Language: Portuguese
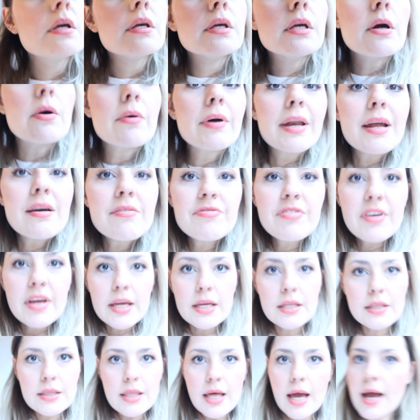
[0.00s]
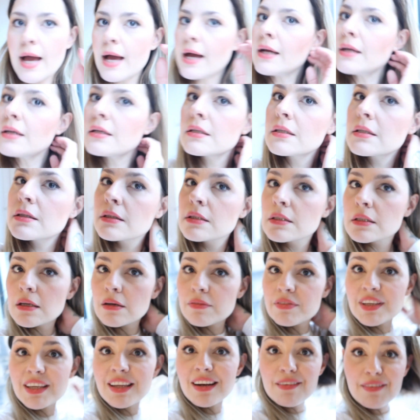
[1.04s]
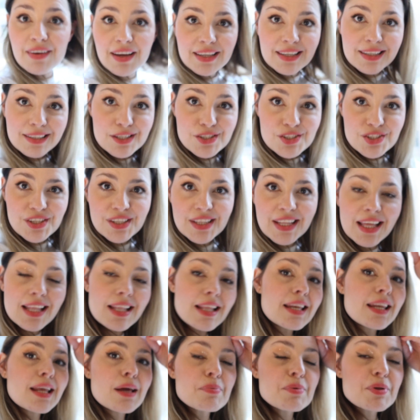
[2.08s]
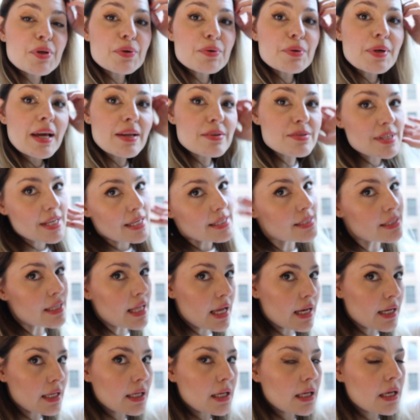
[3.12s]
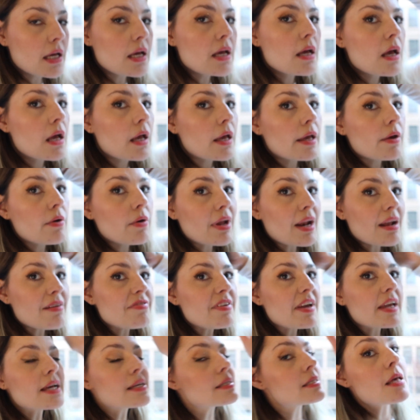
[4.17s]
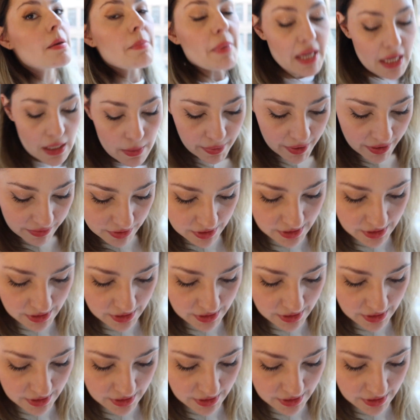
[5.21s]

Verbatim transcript: E eu gravei, tá? Eu vim gravar aqui na janela, né, porque eu quero ser asteric. Eu gravei essa make pra